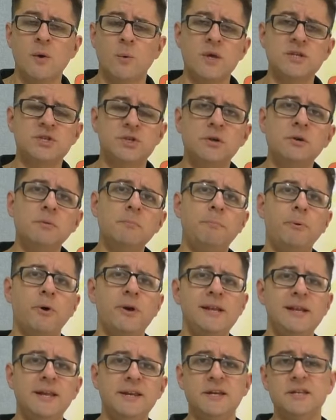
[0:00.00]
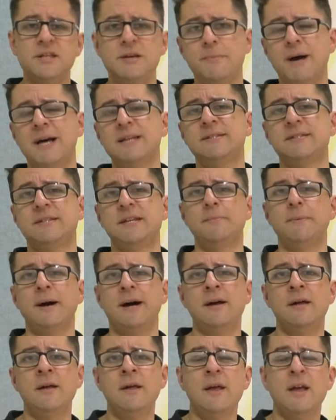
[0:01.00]
Questo è un po' in linea di
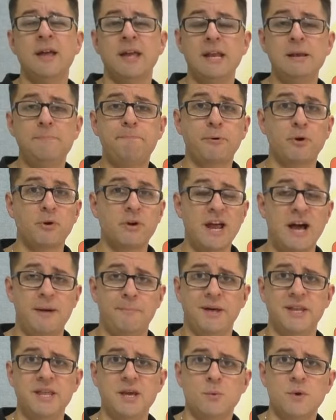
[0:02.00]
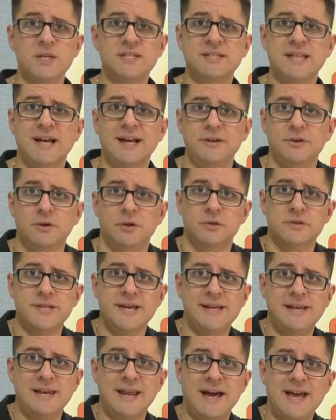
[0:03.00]
massima il programma di quest'anno
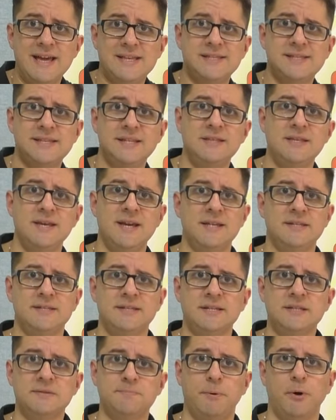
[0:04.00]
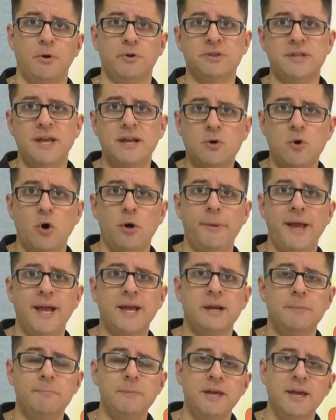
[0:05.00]
della SDS Sport e come
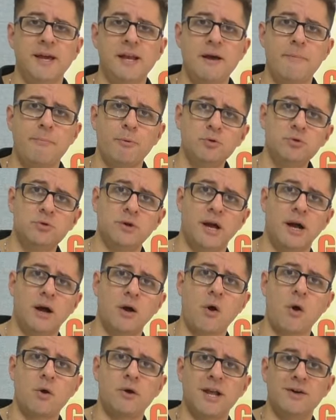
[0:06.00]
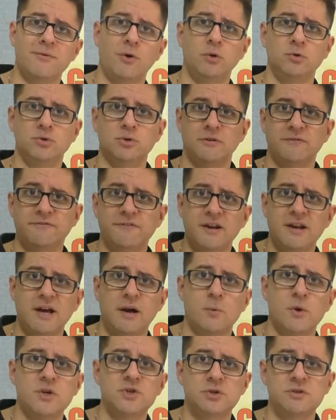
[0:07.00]
granmichele.e ancora una volta
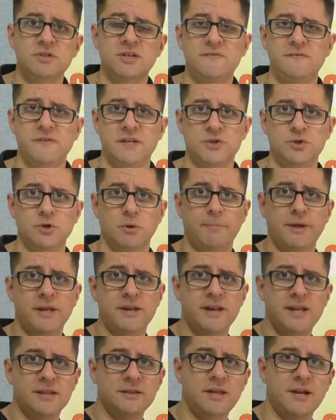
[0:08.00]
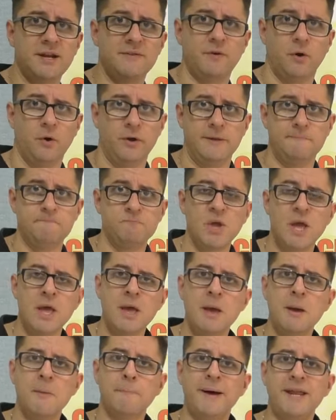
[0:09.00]
offrirà questo servizio per rendere voi
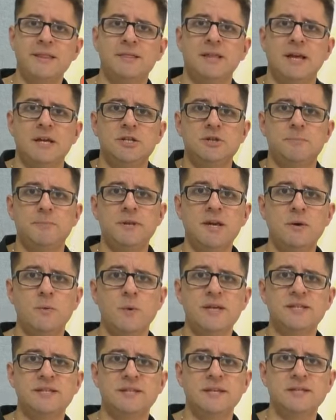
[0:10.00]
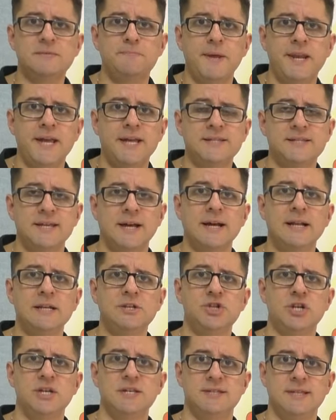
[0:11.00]
partecipi di questa esperienza
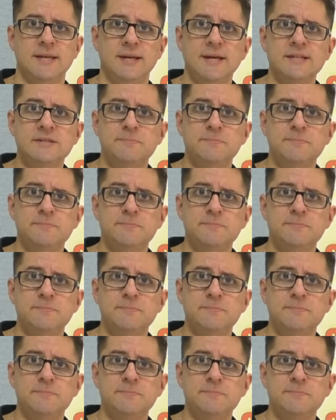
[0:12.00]
calcistica.